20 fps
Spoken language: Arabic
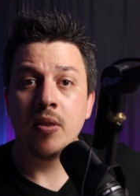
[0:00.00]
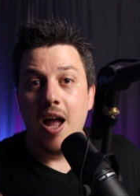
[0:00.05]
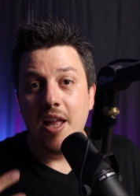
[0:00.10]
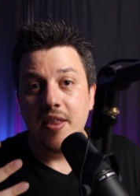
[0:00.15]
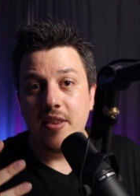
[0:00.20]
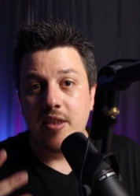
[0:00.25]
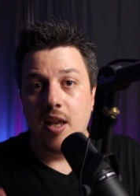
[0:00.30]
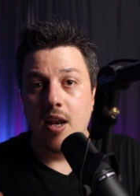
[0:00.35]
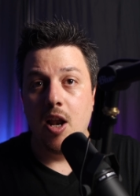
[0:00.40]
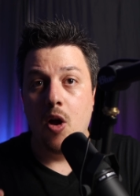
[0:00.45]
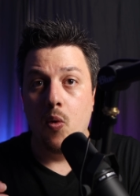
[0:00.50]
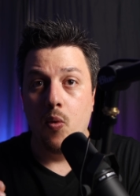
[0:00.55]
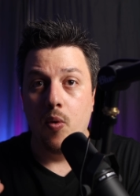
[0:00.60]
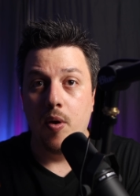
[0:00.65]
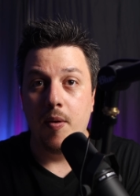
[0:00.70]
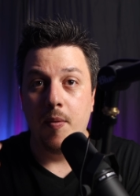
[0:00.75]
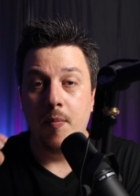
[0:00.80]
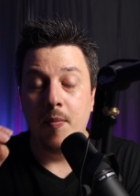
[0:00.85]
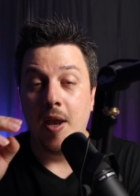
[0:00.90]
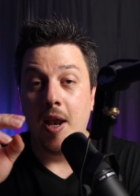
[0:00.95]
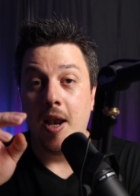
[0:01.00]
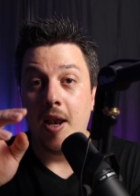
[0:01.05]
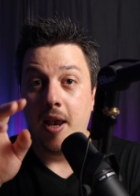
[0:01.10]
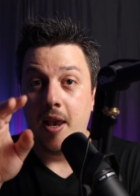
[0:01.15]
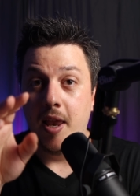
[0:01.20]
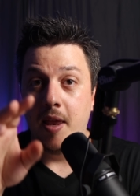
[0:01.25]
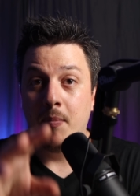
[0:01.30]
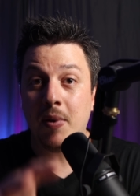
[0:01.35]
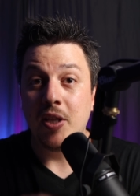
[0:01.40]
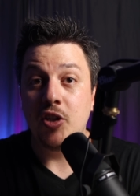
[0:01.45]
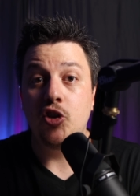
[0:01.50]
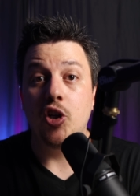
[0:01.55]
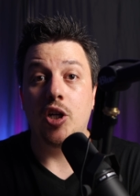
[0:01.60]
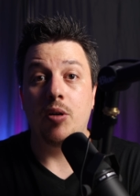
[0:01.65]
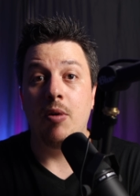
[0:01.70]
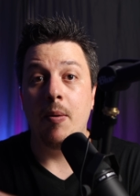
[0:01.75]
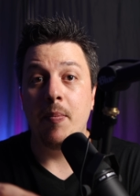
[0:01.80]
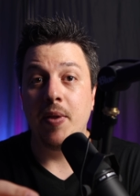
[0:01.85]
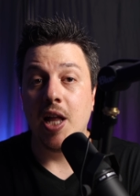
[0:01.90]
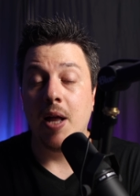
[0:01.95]
حتى لو المتجر
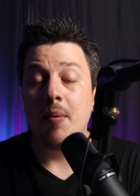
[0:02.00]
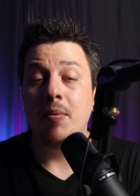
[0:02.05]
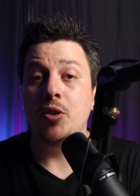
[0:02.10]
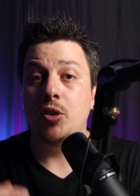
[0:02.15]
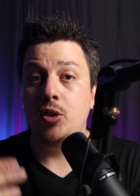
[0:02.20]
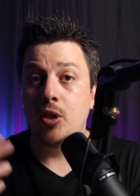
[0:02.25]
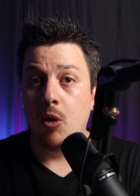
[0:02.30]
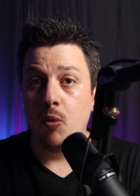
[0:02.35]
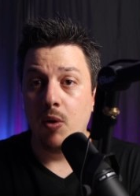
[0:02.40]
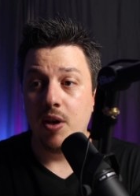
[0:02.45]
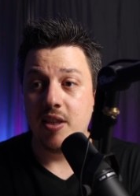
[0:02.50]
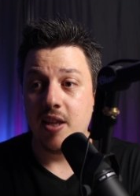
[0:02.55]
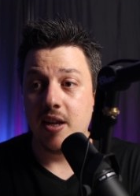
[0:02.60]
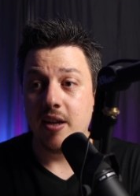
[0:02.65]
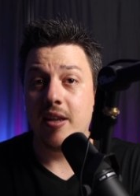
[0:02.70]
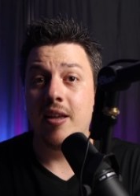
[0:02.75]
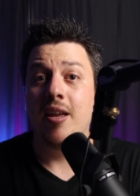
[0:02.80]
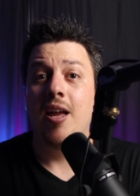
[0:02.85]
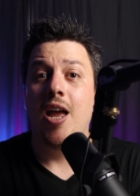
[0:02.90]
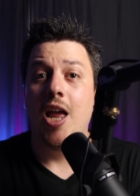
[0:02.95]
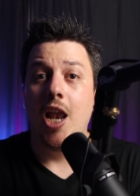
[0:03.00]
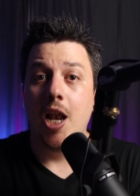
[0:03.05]
ما بدعمش دولتك